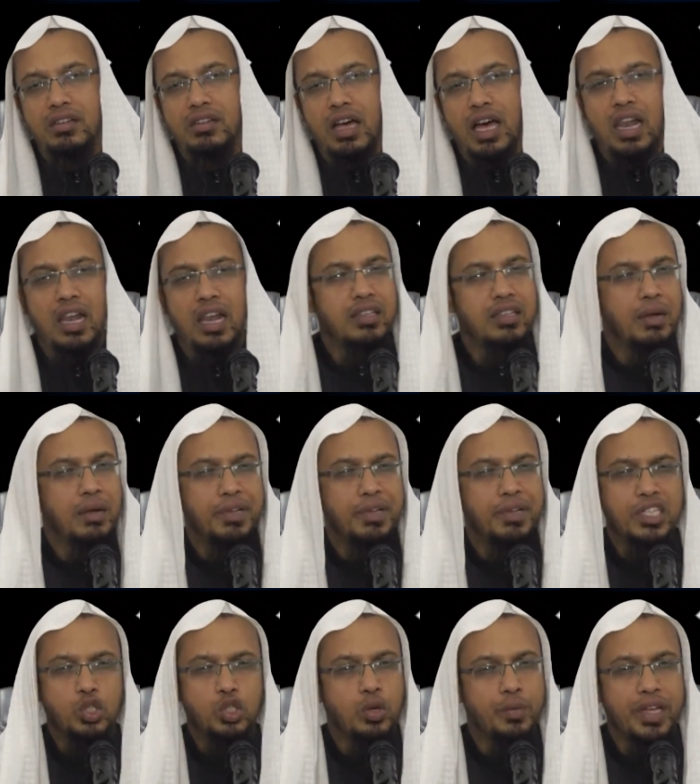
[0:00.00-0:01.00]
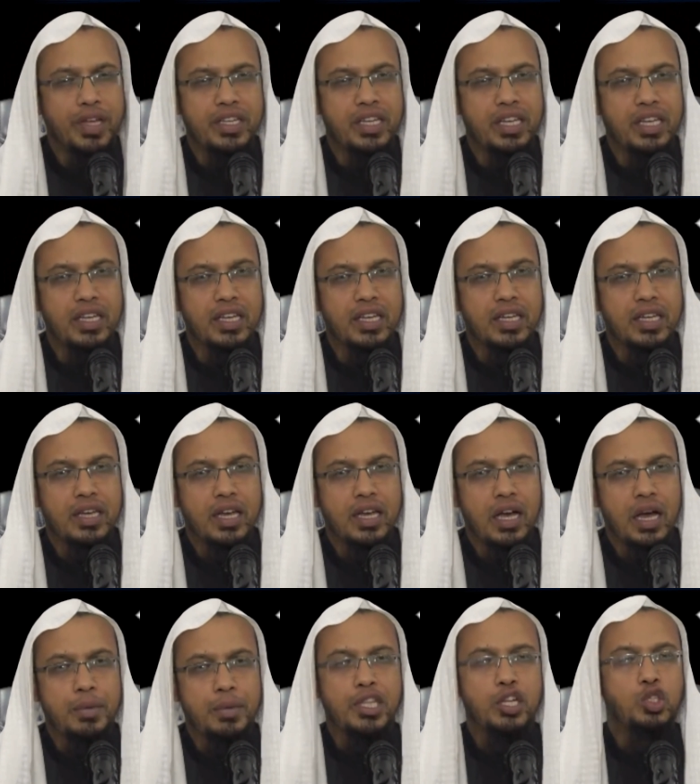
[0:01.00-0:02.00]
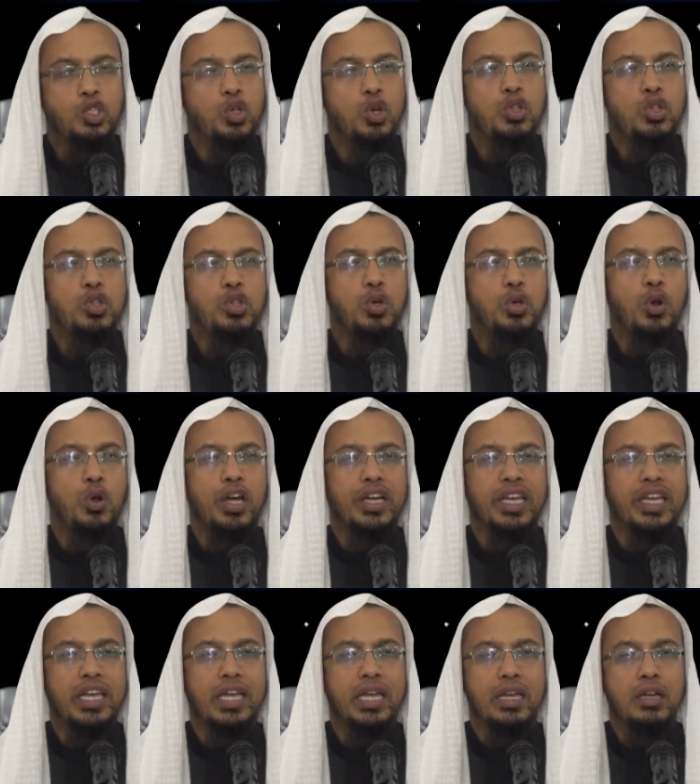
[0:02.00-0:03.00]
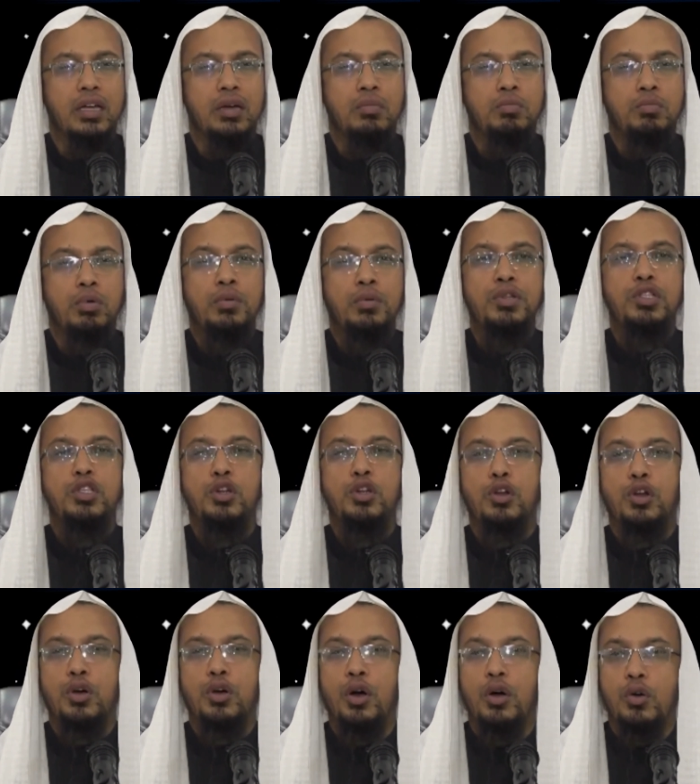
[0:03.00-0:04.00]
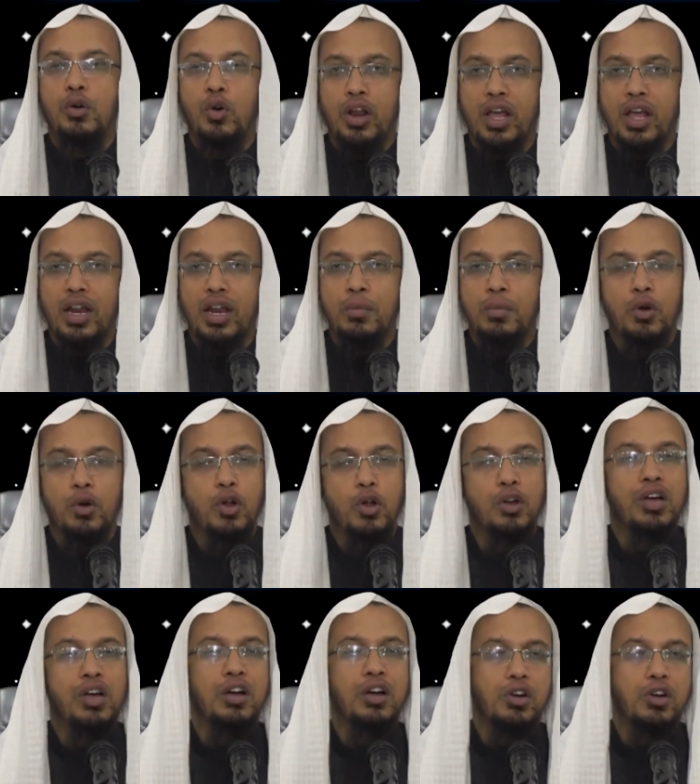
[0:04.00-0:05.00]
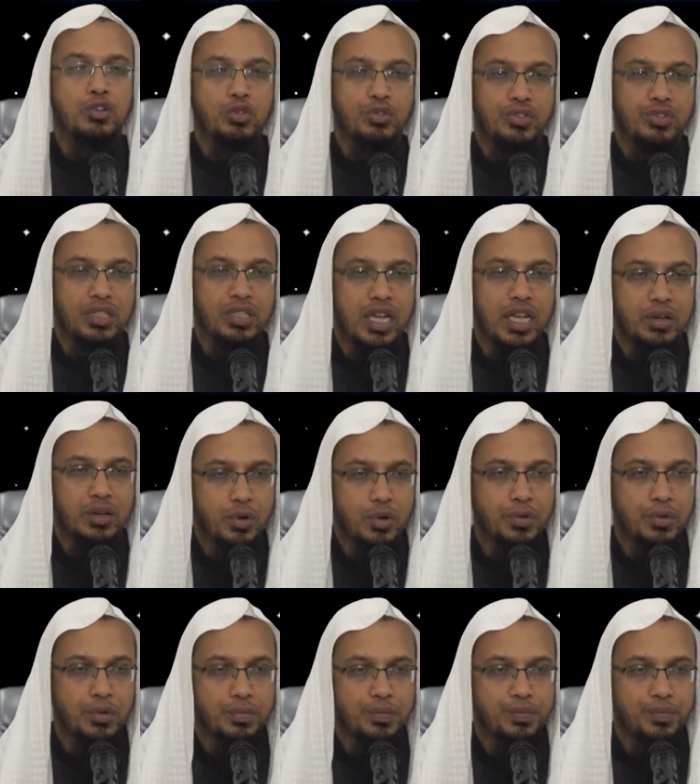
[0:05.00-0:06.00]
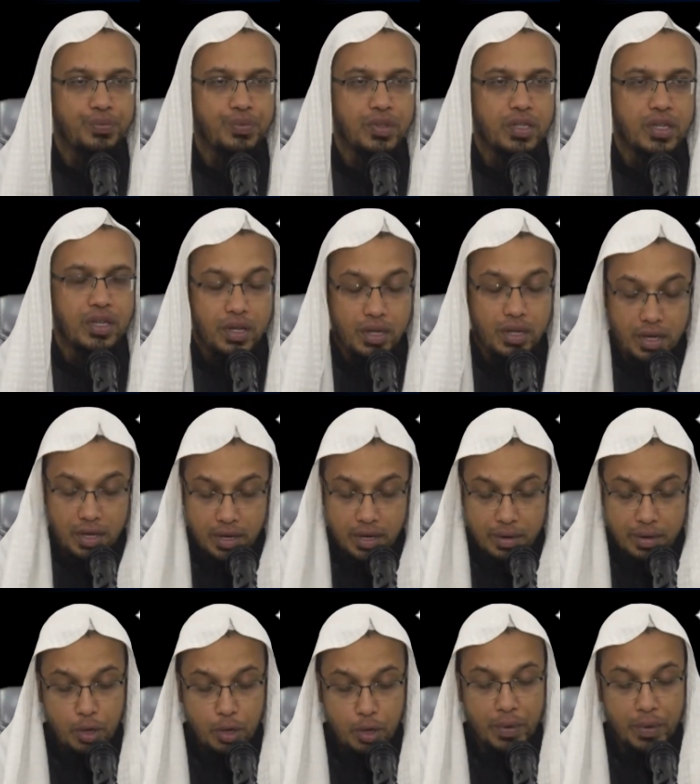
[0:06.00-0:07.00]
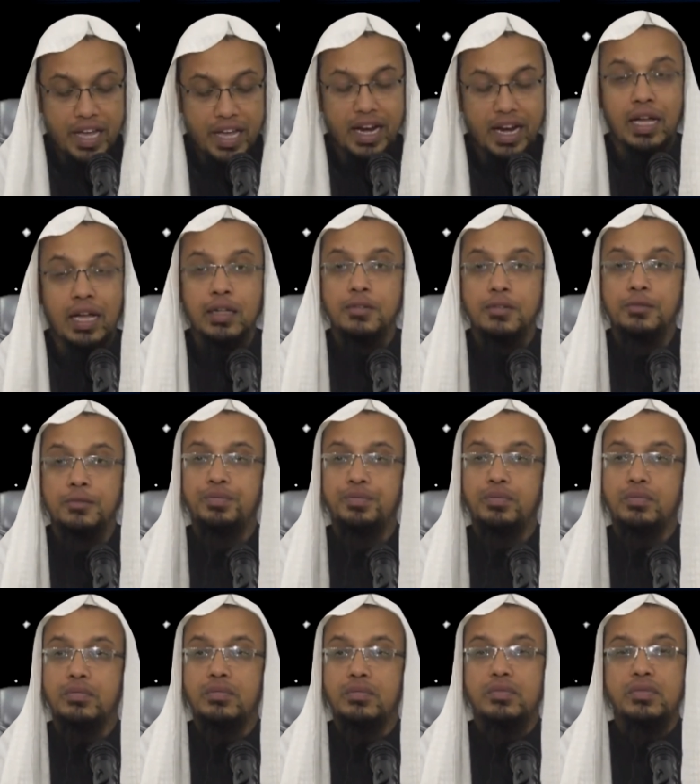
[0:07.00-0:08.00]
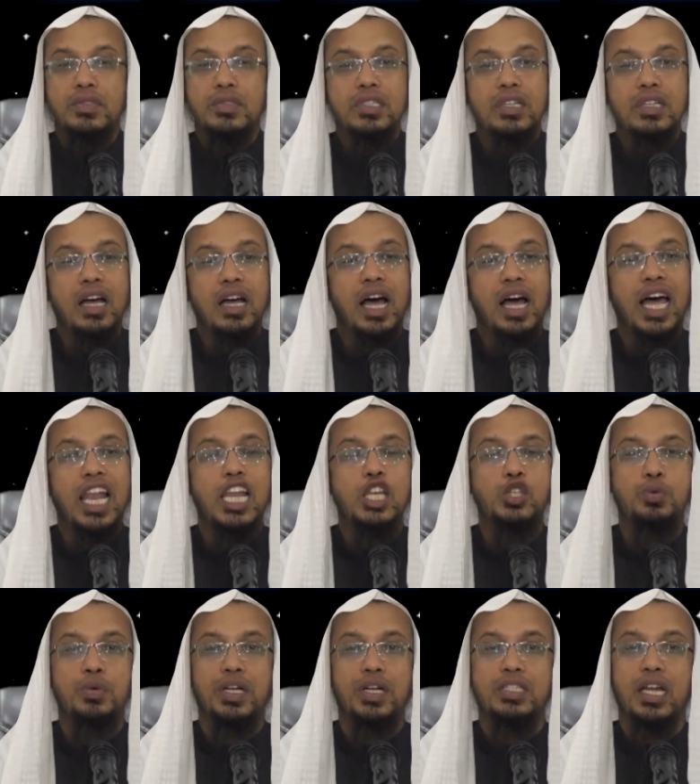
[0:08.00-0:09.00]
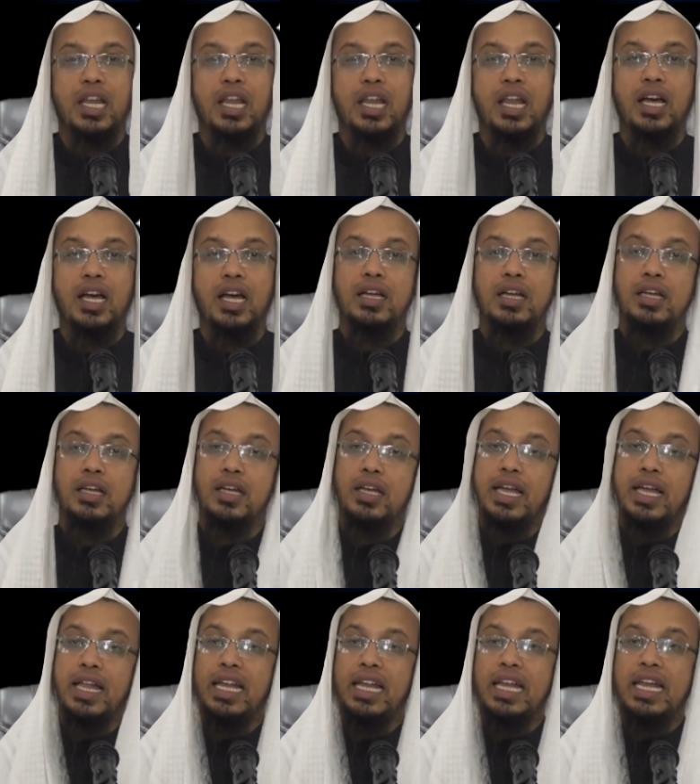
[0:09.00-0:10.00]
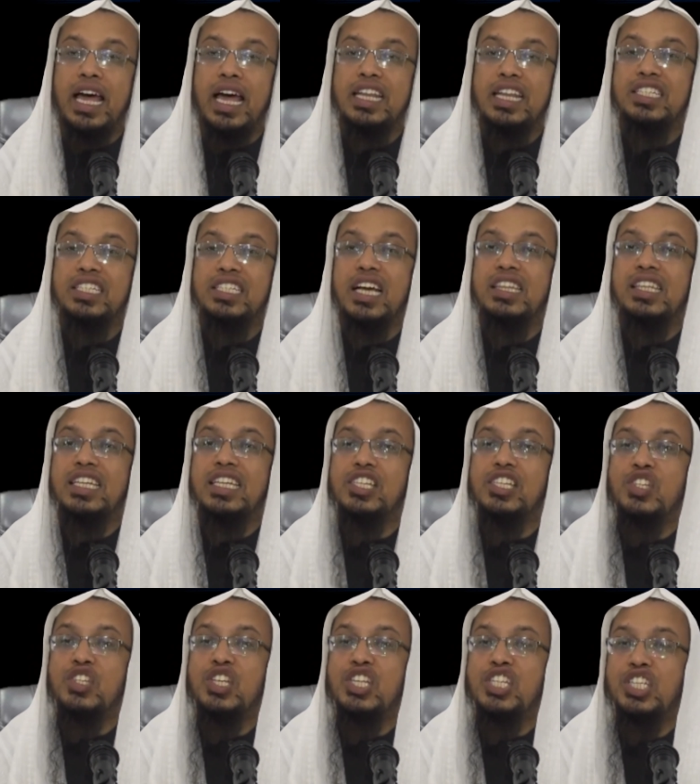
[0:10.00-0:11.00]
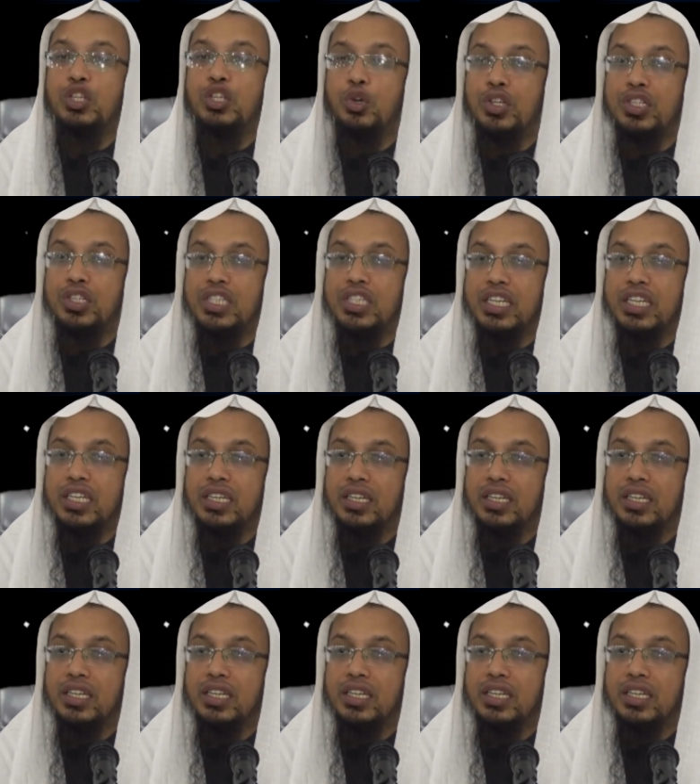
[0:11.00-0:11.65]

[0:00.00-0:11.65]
আল্লাহ তালা আমাদের সবাইকে আমাদের চরিত্রগুলাকে পবিত্র করার এবং রক্ষা করার তৌফিক দান করুন প্রিয় ভাইরা আল্লাহ সুহামতালা নারী জাতিকে সৃষ্টি করেছেন